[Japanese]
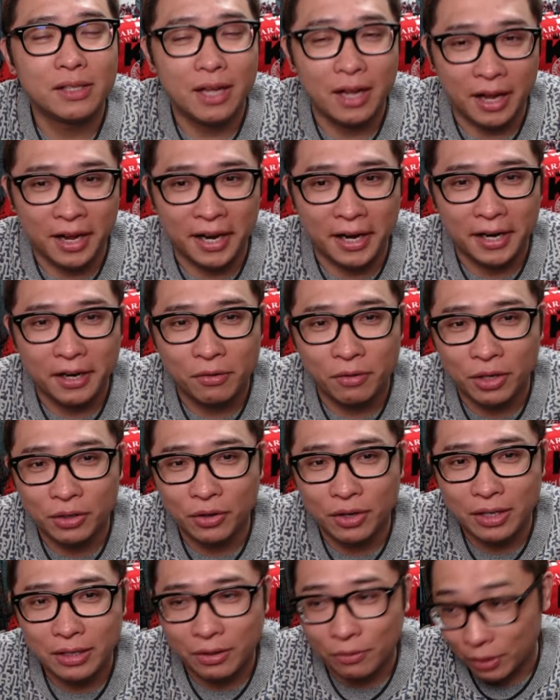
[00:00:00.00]
はい。この、
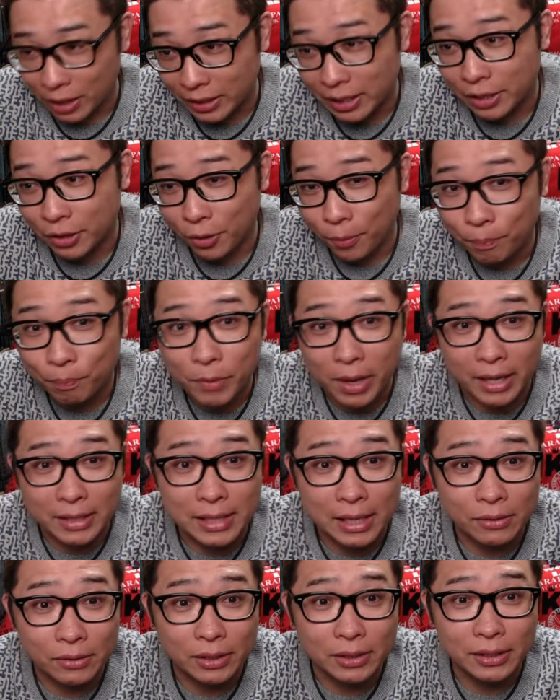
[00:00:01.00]
この辺りを、えー、
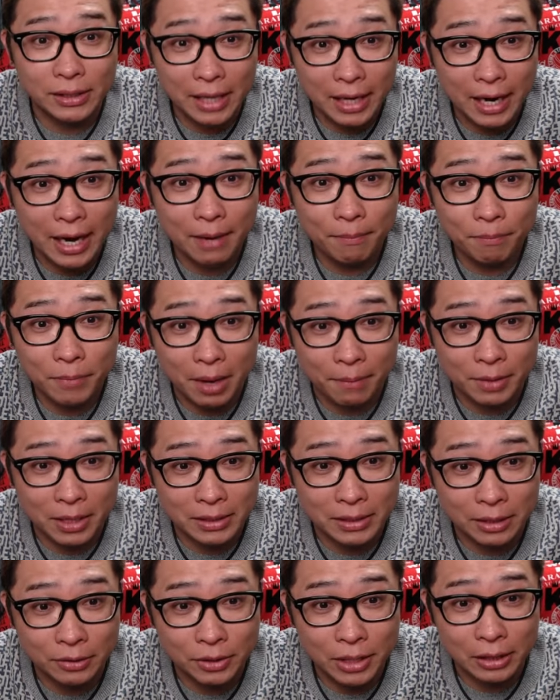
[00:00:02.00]
参考にしながら、えー、皆
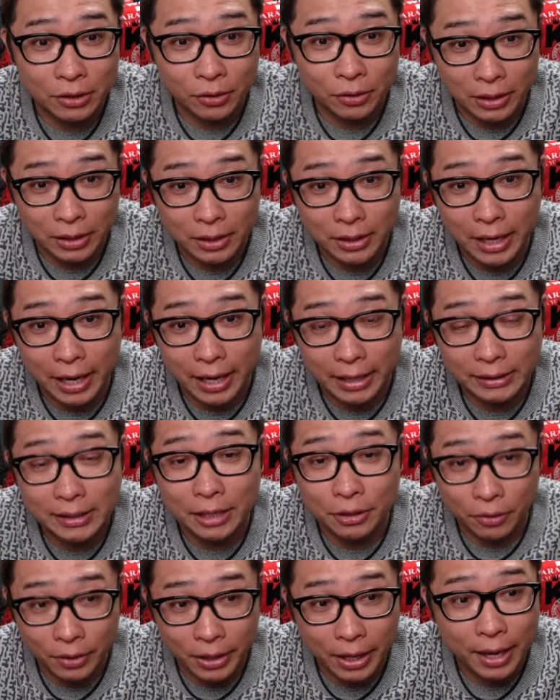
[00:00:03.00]
さんのチャートに、えー、しっか
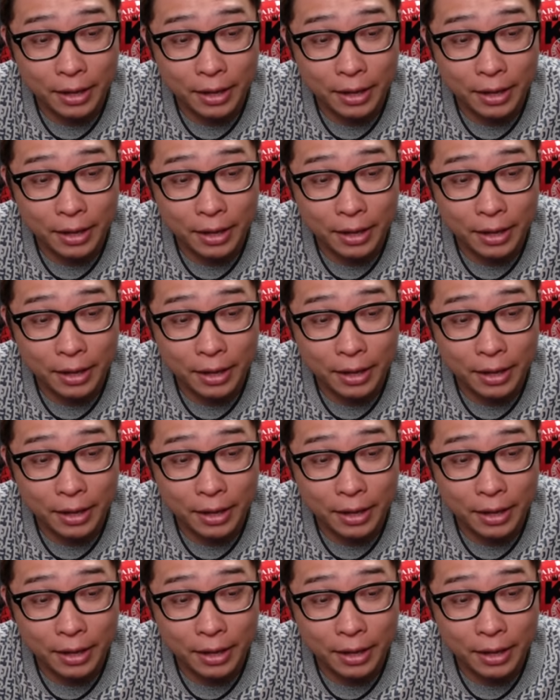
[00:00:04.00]
りとね、